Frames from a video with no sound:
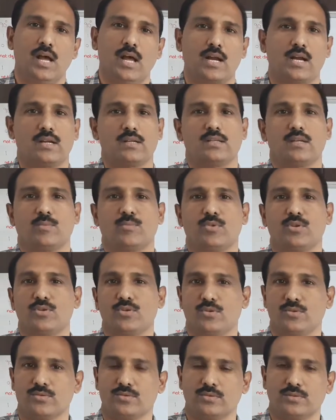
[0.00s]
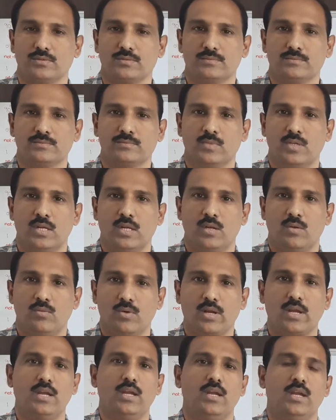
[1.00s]
అక్కడ చెప్పడం జరుగుతుంది
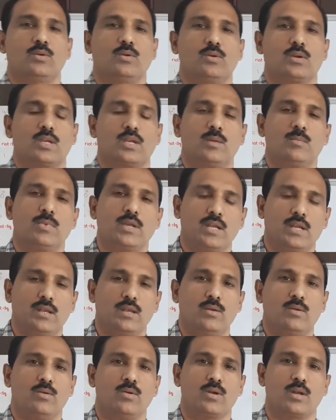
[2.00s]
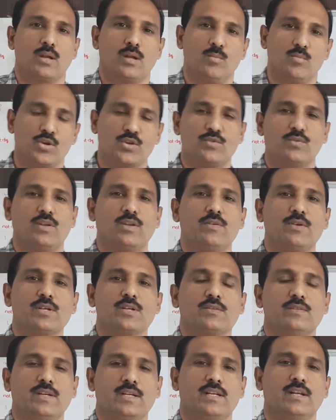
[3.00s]
ఓకే ఓకే మరి ఒక ముఖ్యమైన
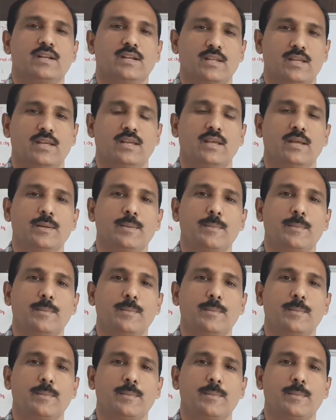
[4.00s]
విషయం ఏంటంటే